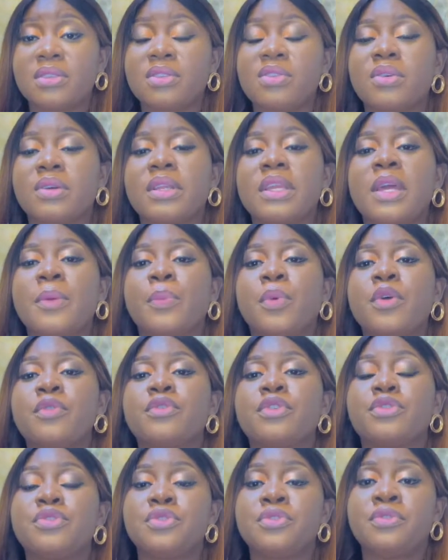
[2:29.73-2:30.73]
Donc l'épreuve
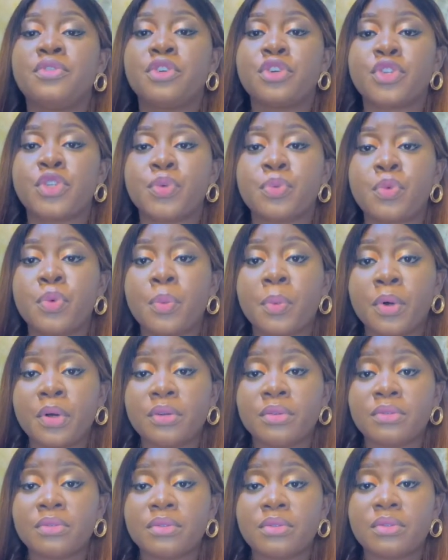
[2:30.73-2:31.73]
que tu vis en ce
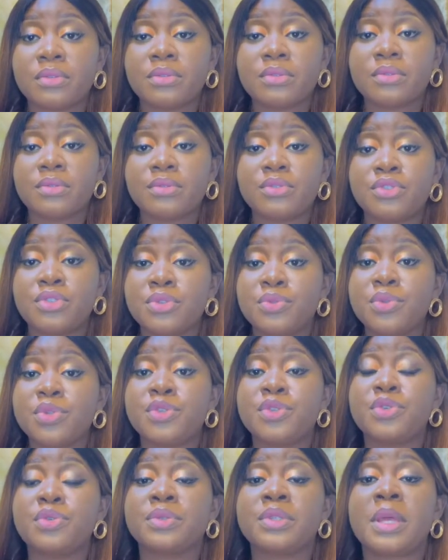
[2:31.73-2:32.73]
moment, je suis
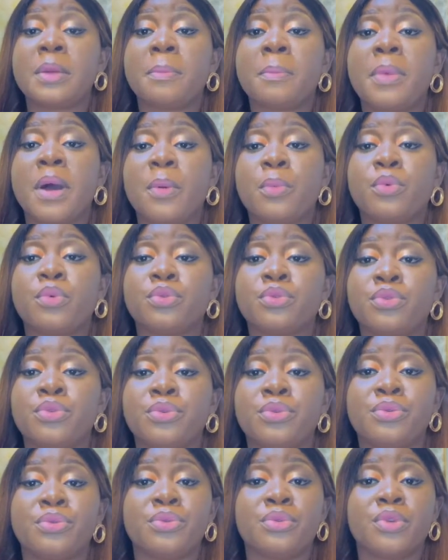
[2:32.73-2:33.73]
sûre, on n'est pas pour
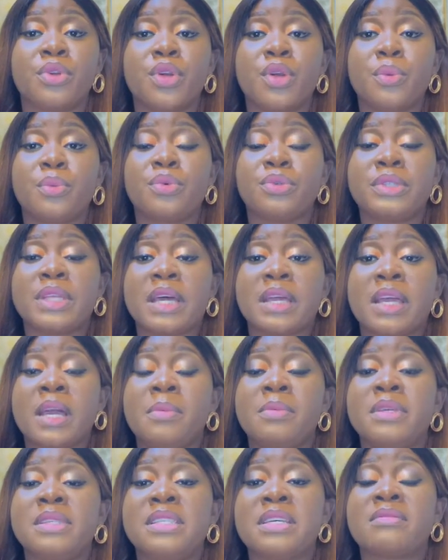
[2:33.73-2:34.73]
te, pour
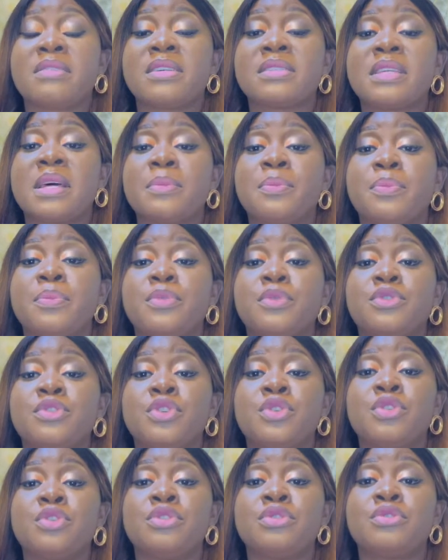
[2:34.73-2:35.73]
t'accabler. C'est vrai, ça, je
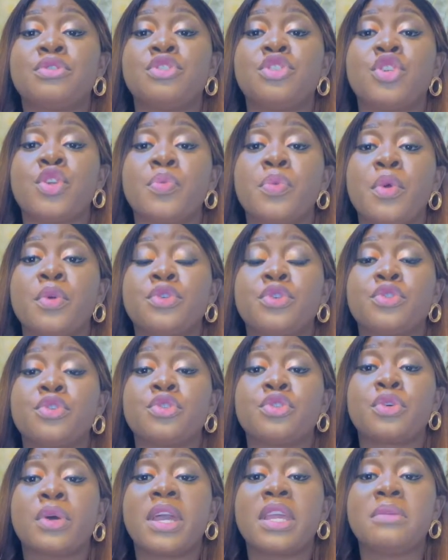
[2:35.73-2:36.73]
ne, je ne je ne
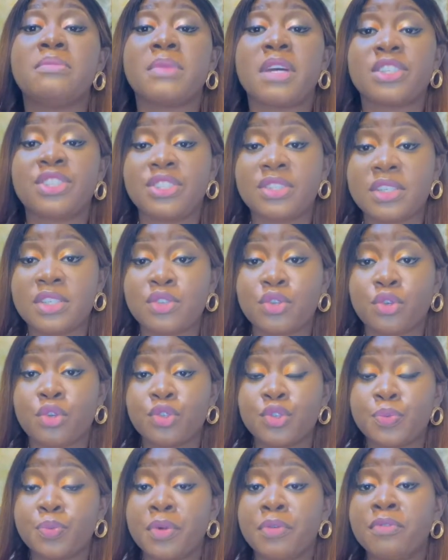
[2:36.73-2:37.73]
saurais imaginer ce que
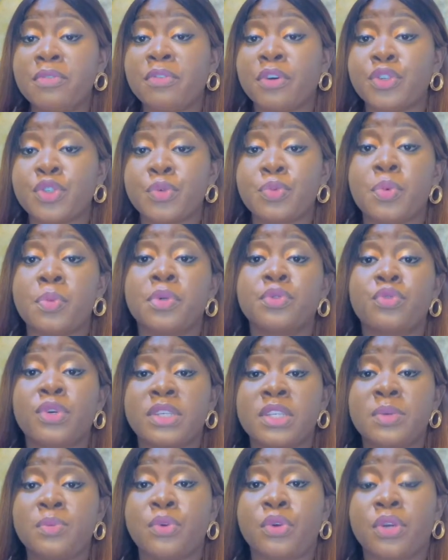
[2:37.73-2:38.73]
tu peux vivre en ce moment, toi
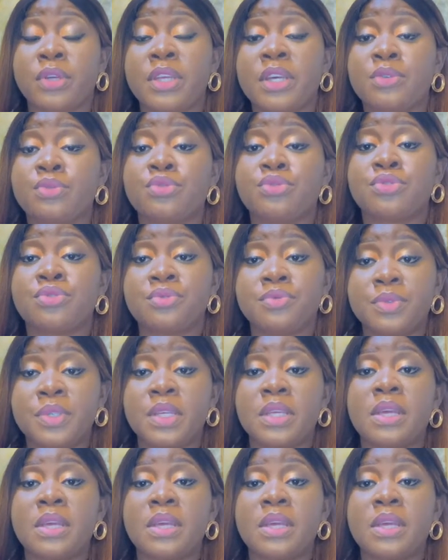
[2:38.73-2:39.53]
qui me regardes aujourd'hui.